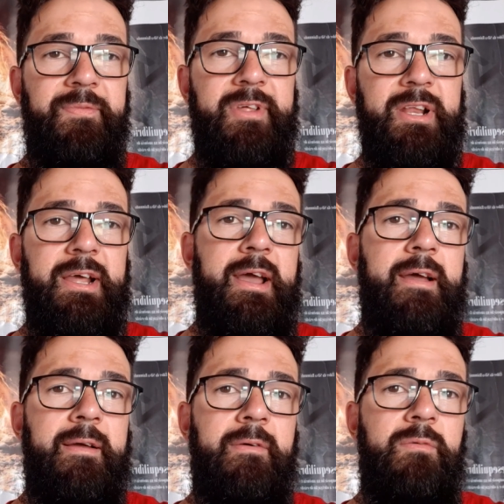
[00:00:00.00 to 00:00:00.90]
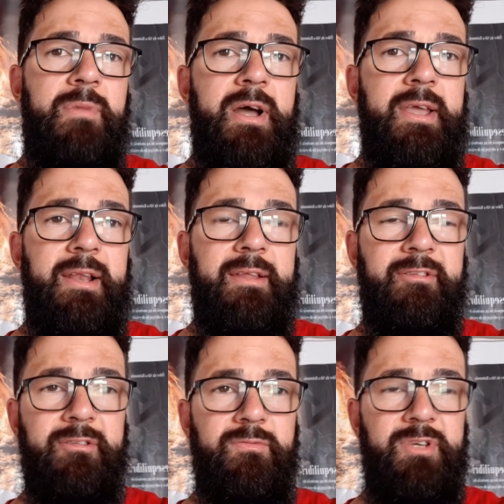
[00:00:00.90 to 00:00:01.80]
trará uma
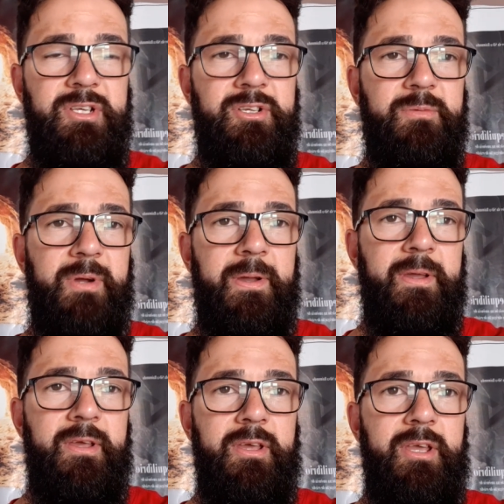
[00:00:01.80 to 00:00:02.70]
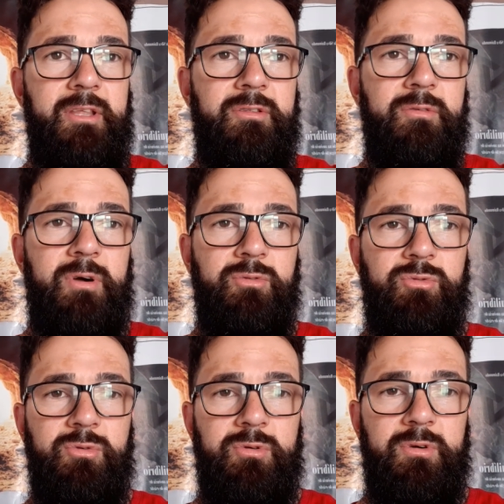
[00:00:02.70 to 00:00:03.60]
relação íntima entre o
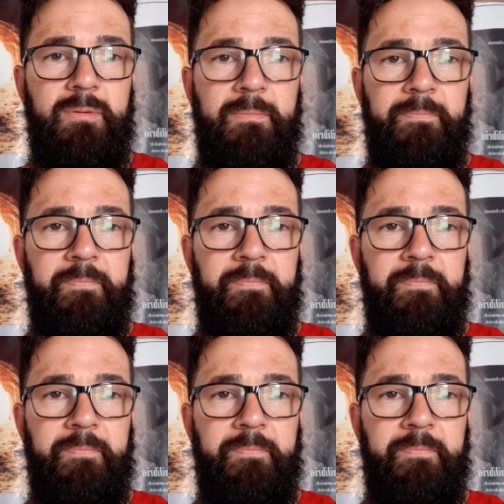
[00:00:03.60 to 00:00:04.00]
autor